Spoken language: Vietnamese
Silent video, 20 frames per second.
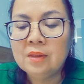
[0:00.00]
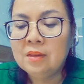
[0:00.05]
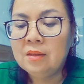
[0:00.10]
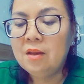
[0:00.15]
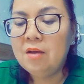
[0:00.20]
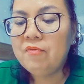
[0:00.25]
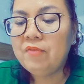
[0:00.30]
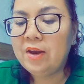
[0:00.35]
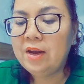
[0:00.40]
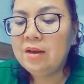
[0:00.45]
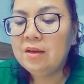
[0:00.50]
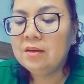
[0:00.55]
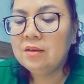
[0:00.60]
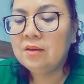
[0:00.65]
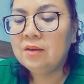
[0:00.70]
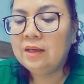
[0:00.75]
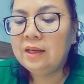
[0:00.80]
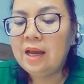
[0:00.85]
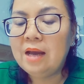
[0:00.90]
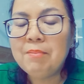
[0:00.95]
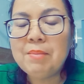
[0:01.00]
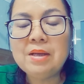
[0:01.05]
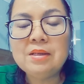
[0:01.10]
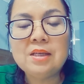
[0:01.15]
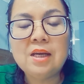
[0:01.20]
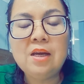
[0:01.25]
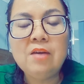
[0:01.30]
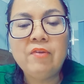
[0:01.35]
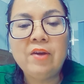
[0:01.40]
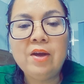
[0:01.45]
nó phải các bác
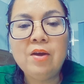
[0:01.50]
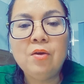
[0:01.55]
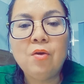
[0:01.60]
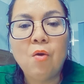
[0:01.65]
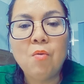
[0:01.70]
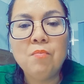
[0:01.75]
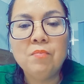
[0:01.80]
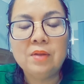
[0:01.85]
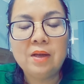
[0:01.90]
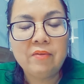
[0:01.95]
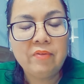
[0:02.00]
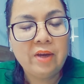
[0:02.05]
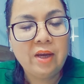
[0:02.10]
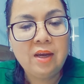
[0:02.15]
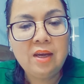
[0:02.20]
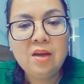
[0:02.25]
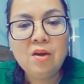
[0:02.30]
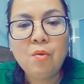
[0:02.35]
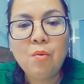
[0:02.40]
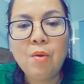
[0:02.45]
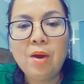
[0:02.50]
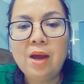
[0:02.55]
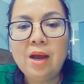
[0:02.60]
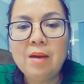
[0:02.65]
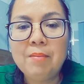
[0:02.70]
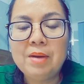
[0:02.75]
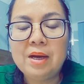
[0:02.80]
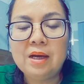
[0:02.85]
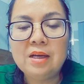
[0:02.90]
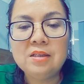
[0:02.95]
sĩ phải cùng tại vì y
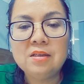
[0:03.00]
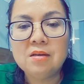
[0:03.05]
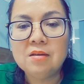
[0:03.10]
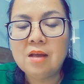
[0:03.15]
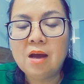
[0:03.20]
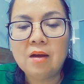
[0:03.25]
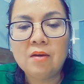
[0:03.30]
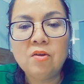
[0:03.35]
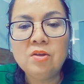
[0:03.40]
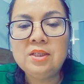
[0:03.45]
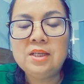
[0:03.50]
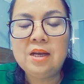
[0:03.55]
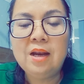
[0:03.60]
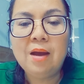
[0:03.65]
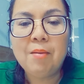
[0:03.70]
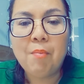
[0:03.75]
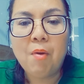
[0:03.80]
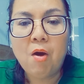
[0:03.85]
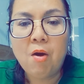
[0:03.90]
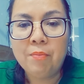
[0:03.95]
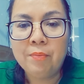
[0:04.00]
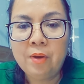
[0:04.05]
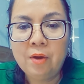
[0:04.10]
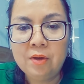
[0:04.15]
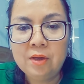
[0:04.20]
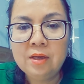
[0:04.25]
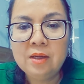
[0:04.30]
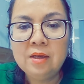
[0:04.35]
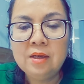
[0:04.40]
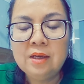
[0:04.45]
khoa mà cái sự thật nó chỉ là một thôi